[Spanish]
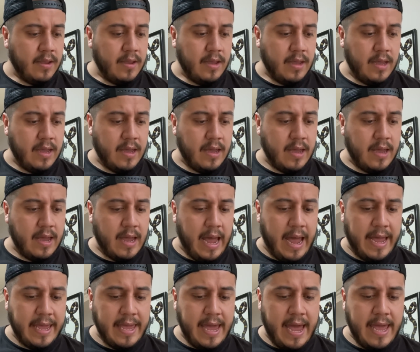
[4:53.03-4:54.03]
Eh,
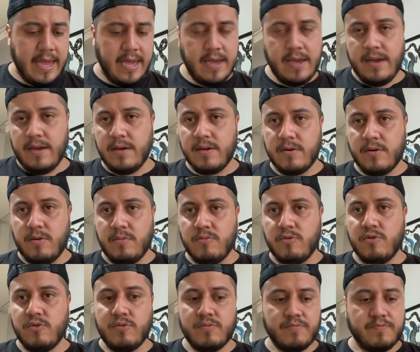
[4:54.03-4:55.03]
hay ahí
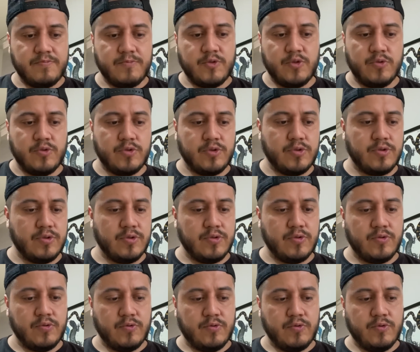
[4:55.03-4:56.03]
como sus,
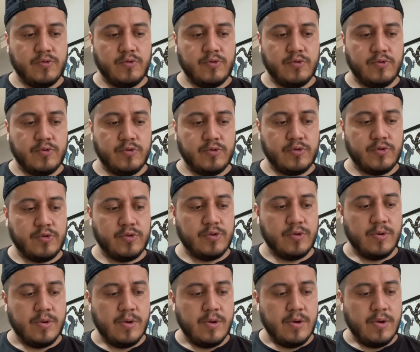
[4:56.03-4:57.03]
sus,
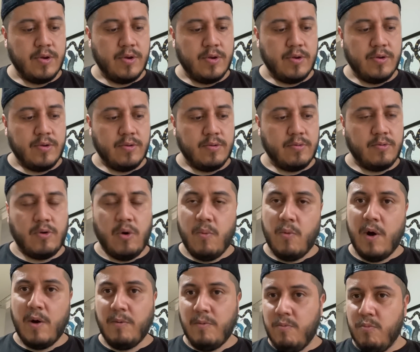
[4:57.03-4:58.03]

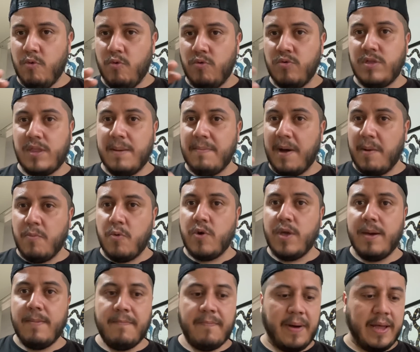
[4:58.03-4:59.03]
como un tema
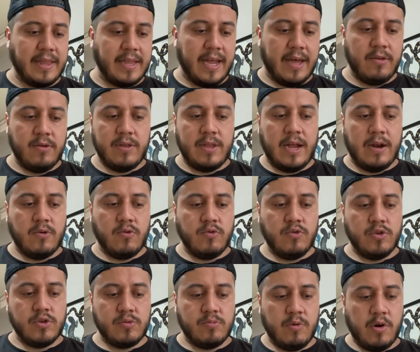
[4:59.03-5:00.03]
muy empatado en
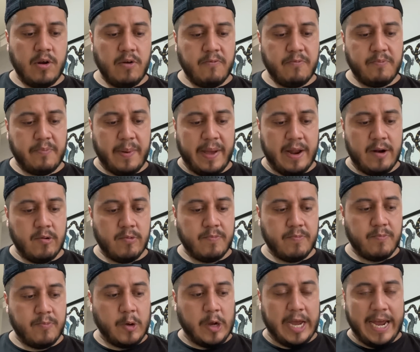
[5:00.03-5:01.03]
algunos morphs,
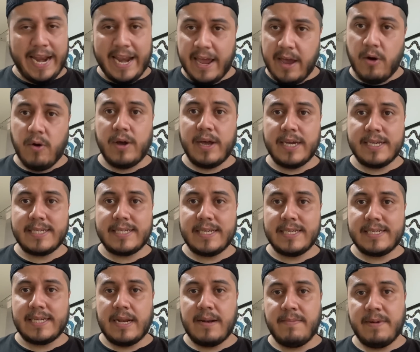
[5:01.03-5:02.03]
pero creo que este
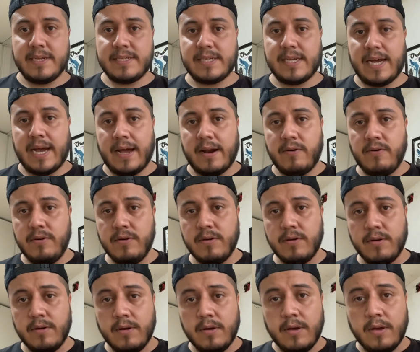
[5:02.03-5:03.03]
es el más caro.
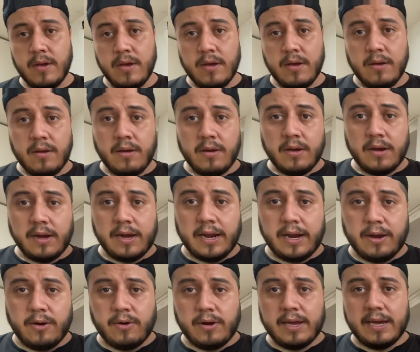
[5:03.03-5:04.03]

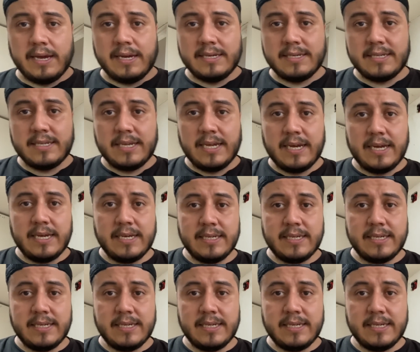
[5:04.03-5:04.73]
Creo que este